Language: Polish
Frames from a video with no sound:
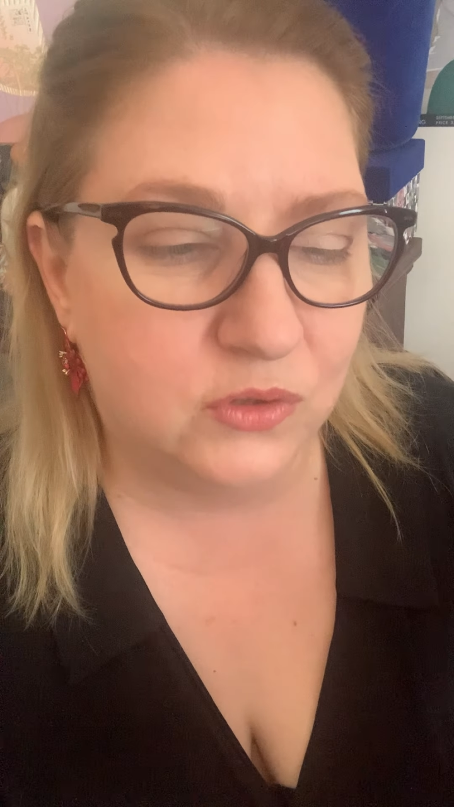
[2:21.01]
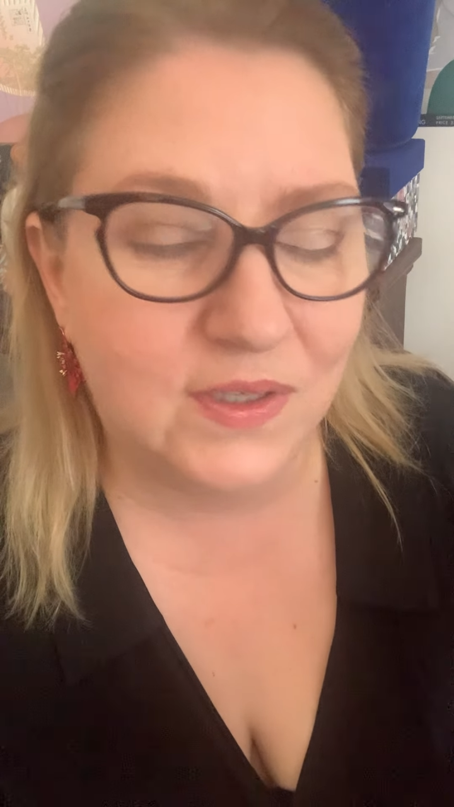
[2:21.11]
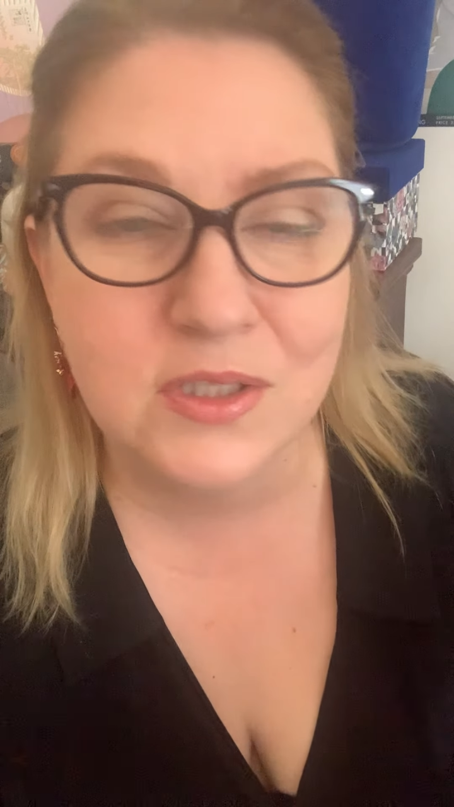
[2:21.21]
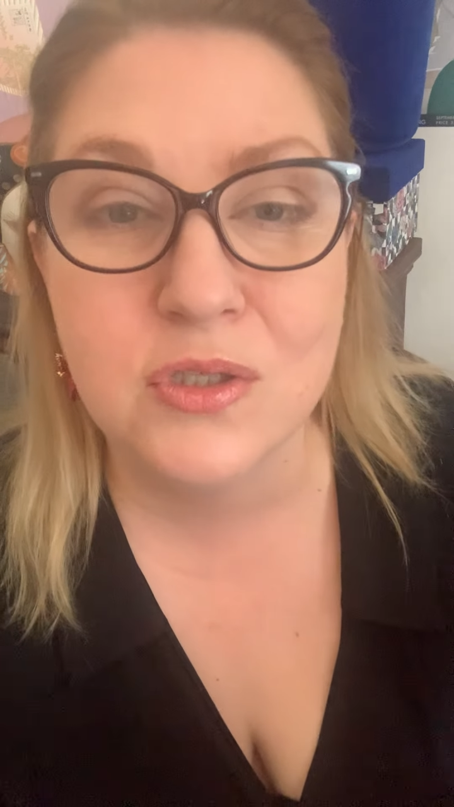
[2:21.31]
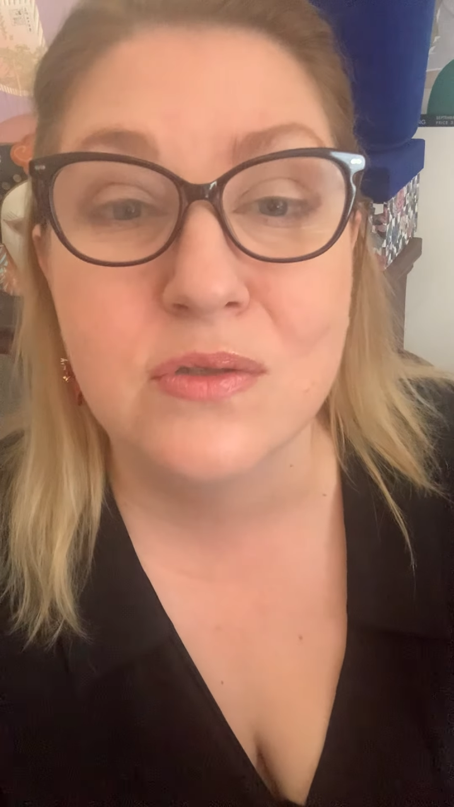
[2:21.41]

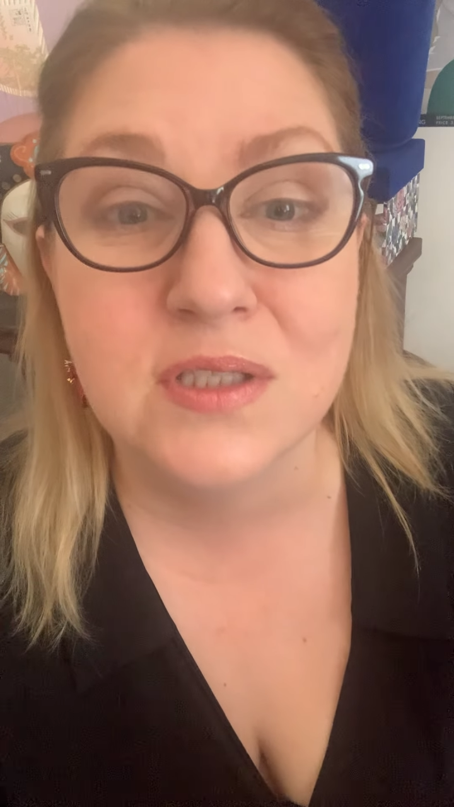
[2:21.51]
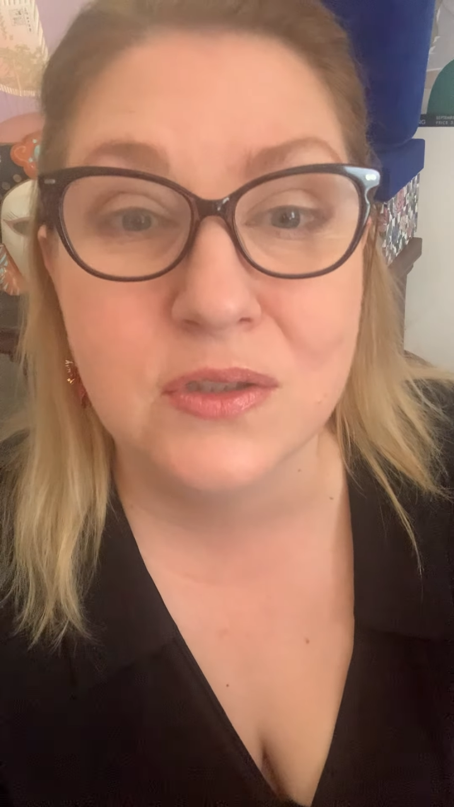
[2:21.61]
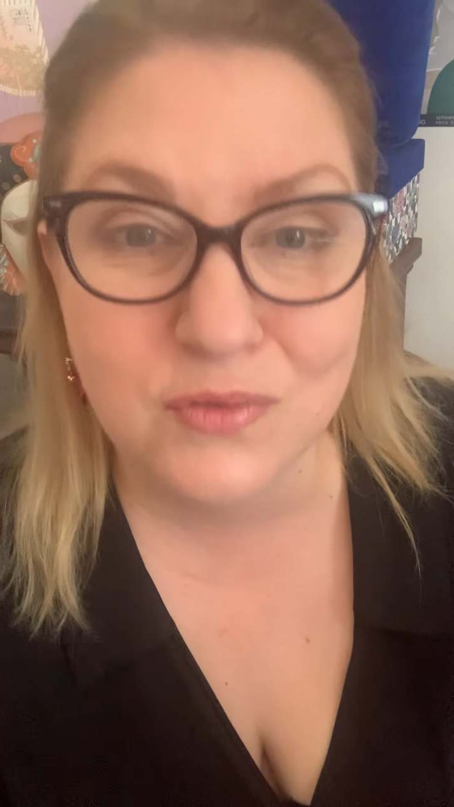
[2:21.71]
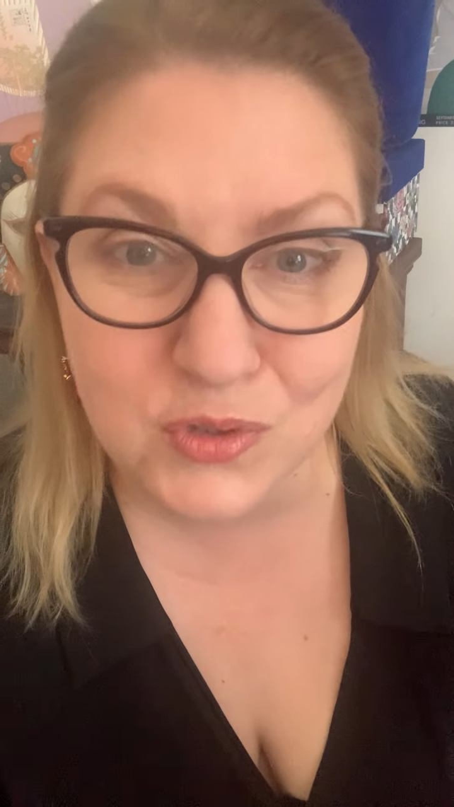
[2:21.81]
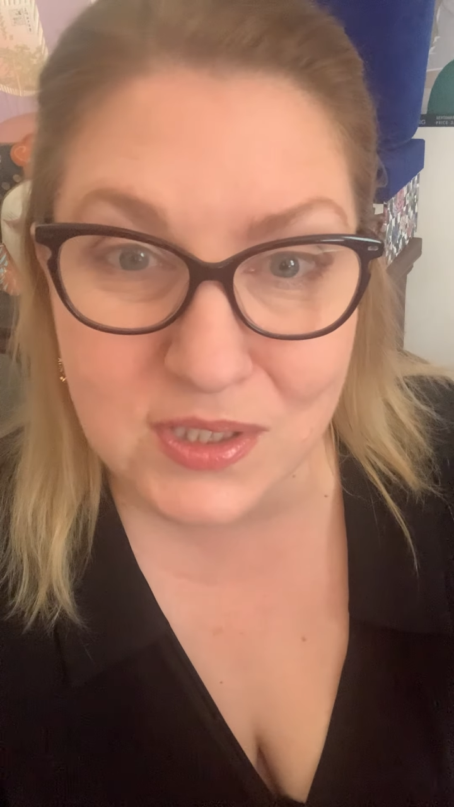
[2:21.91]

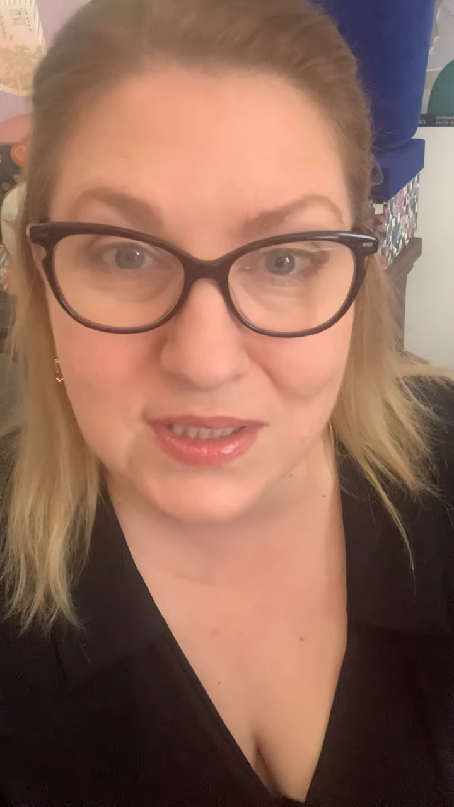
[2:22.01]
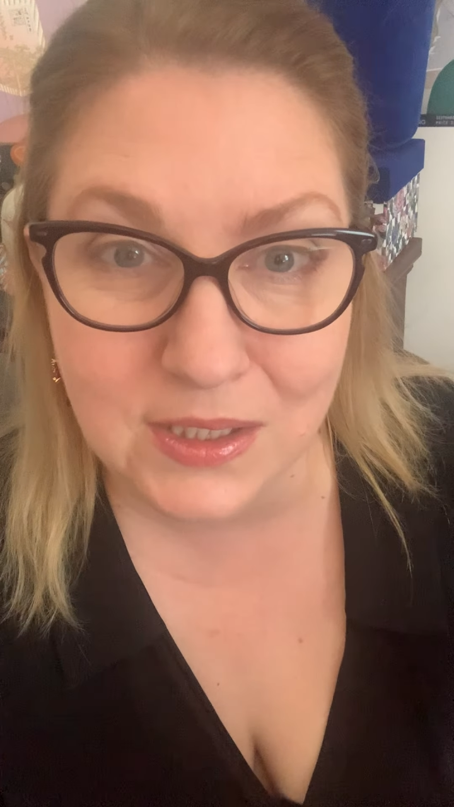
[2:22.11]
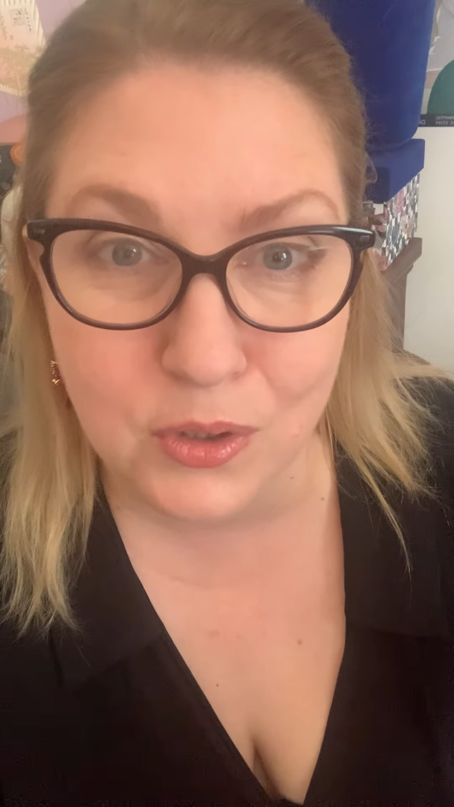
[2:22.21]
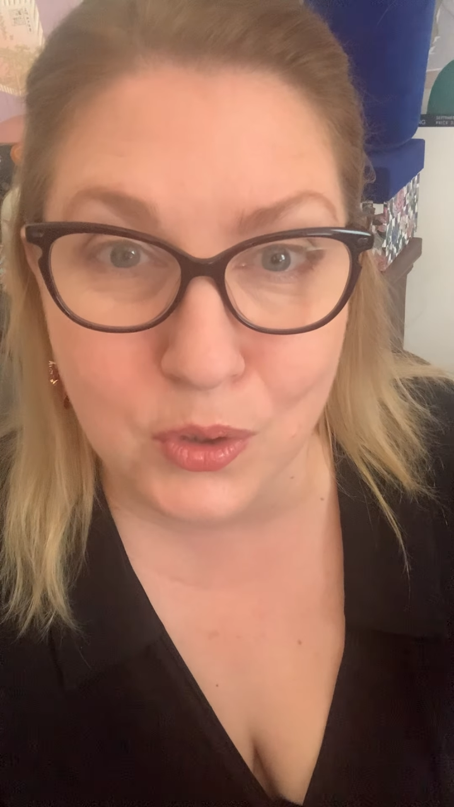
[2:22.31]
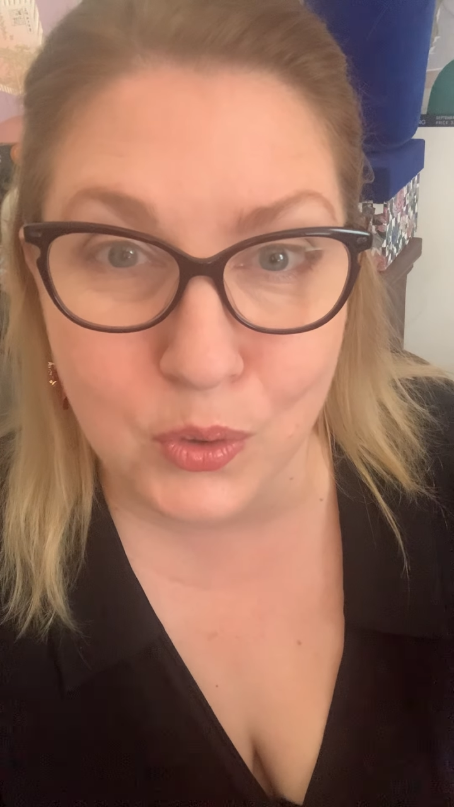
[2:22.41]

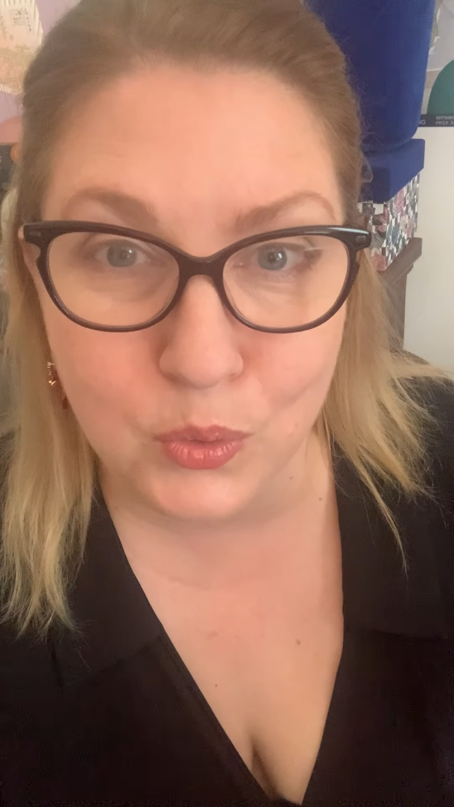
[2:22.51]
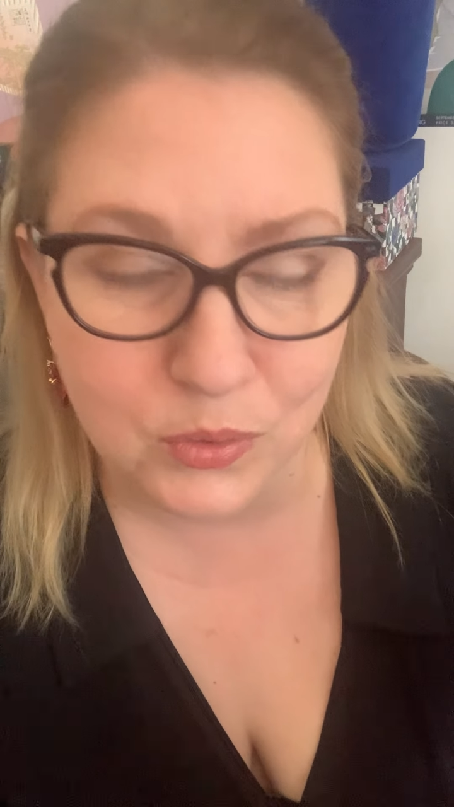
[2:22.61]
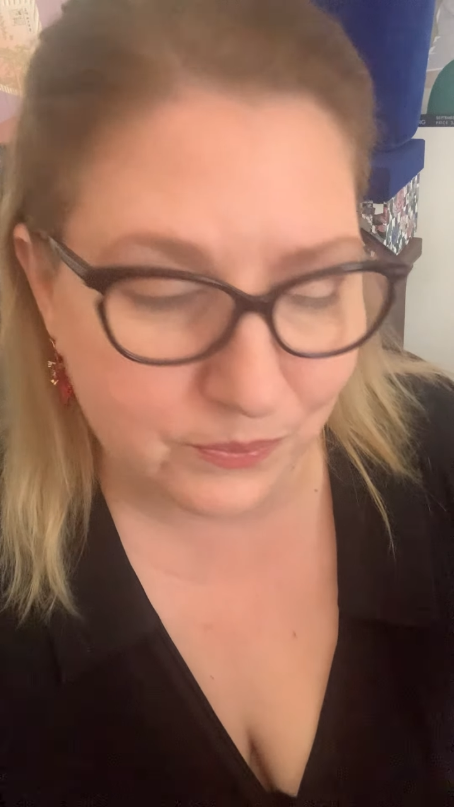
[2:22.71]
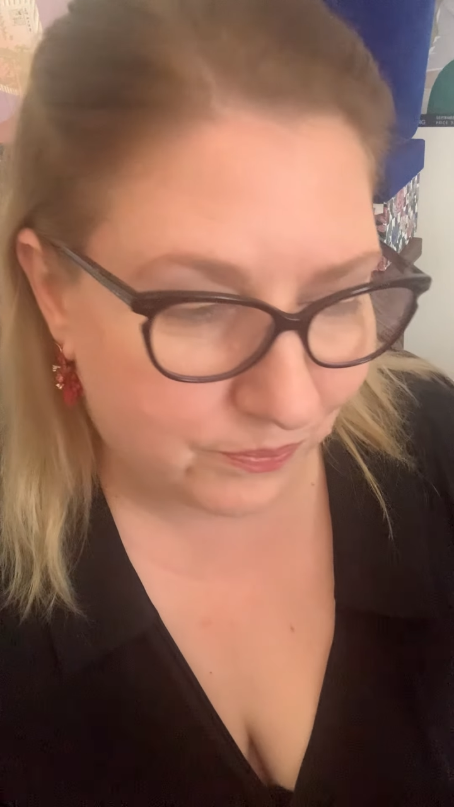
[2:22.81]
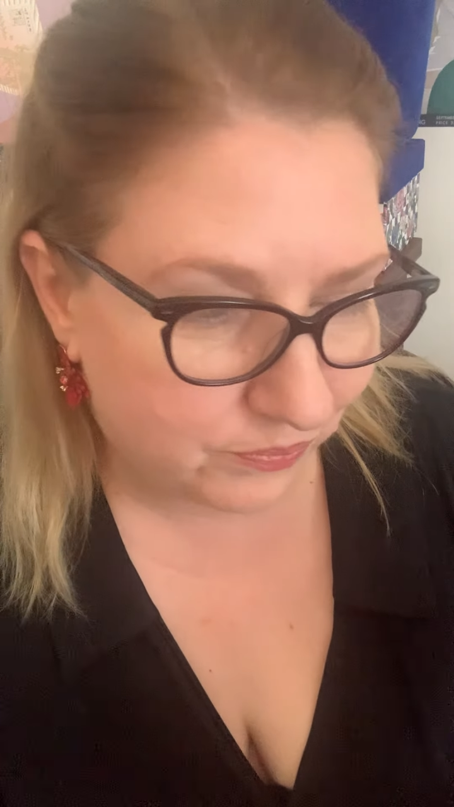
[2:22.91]
2020 roku.